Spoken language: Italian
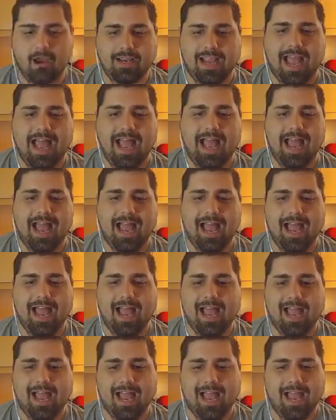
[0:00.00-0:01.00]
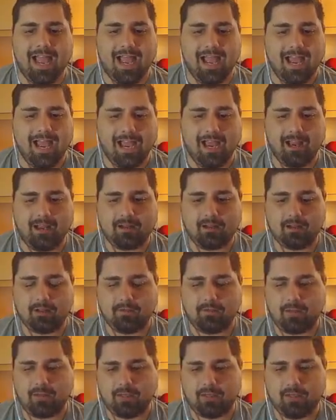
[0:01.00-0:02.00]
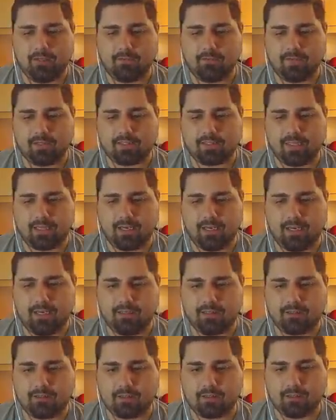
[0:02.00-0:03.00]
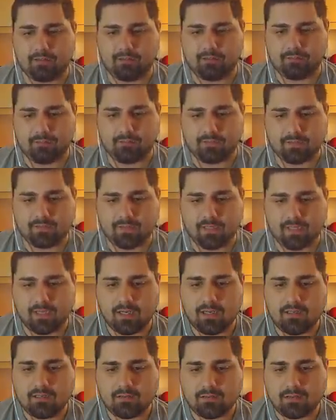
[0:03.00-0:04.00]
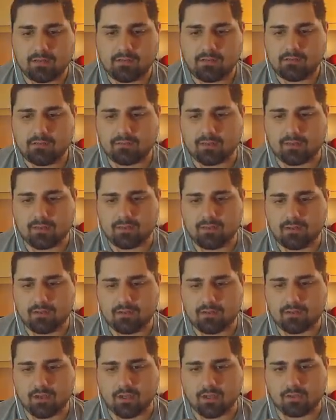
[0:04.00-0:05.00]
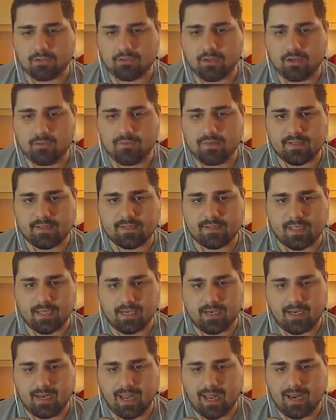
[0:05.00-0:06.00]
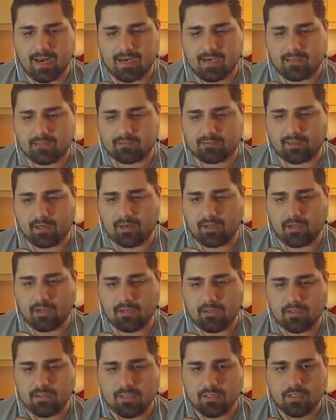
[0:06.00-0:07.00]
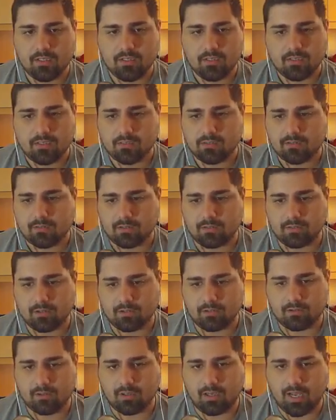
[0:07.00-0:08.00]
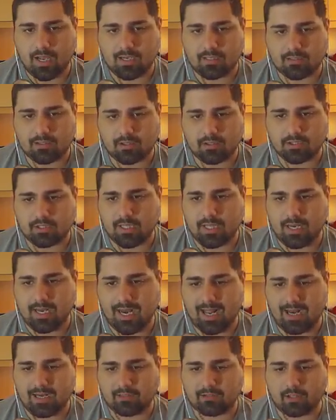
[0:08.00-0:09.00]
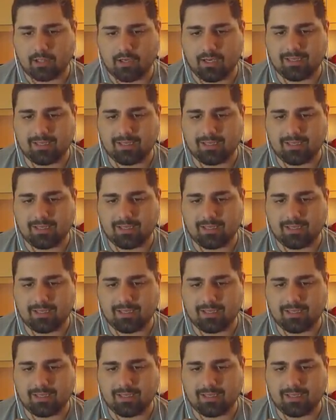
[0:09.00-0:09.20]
Yeah! Dove, dove sta l'altro? Dove sta l'altro? Non lo so. Dove sta l'altro? Dove cazzo sta l'altro?